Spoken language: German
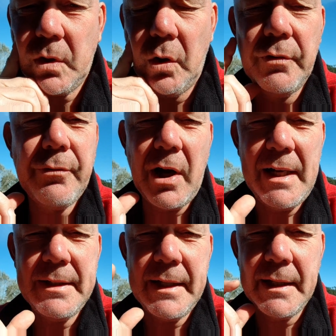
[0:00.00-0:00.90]
Und vor
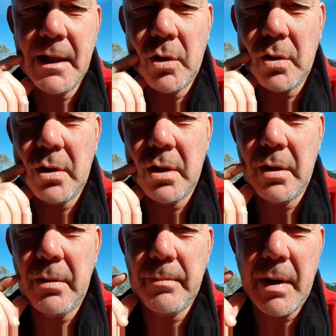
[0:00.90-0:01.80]
allen Dingen auch
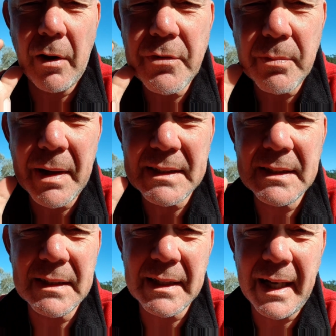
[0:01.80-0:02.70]
äh,
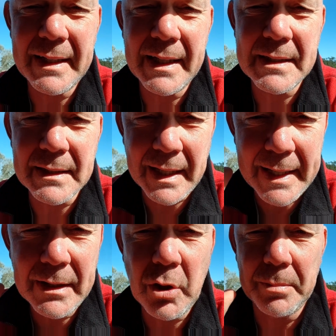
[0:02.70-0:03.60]
aufzupassen, dass er gar nicht erst
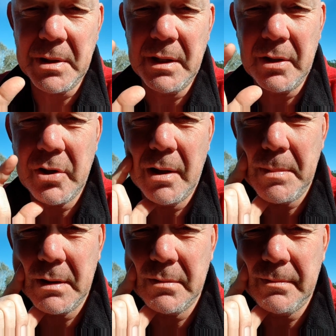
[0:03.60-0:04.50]
reinkommt in den
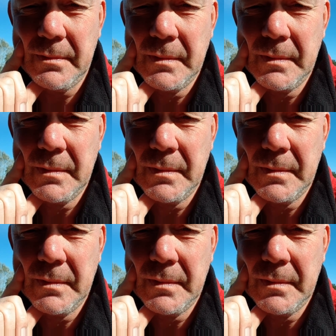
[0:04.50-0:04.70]
Körper. Ne?